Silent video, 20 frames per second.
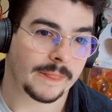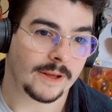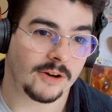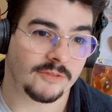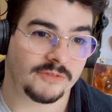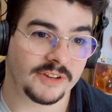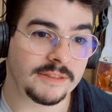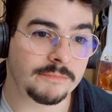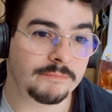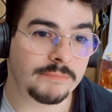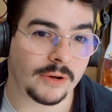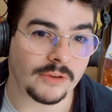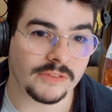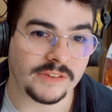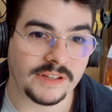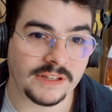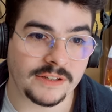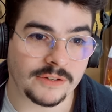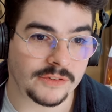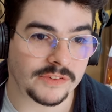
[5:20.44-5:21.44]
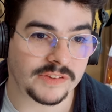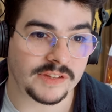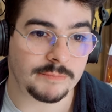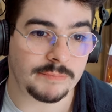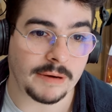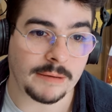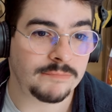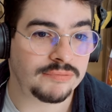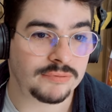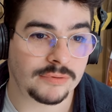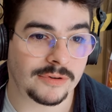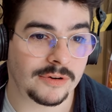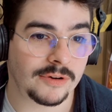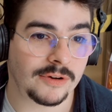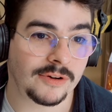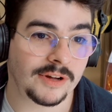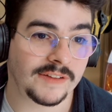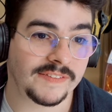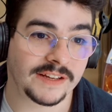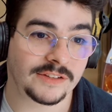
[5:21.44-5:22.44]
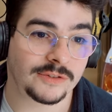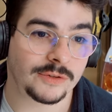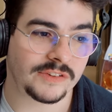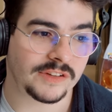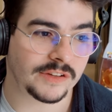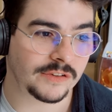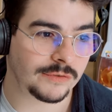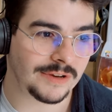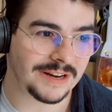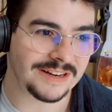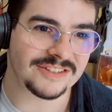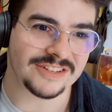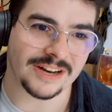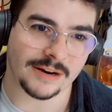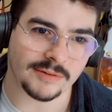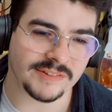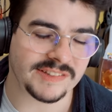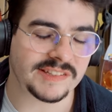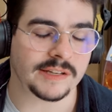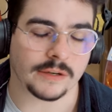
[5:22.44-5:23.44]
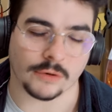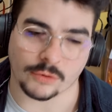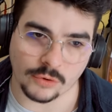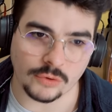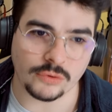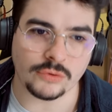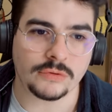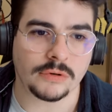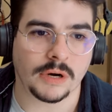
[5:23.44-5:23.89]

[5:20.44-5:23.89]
en fait, bander quand c'est pas pour euh, un acte sexuel, généralement c'est relou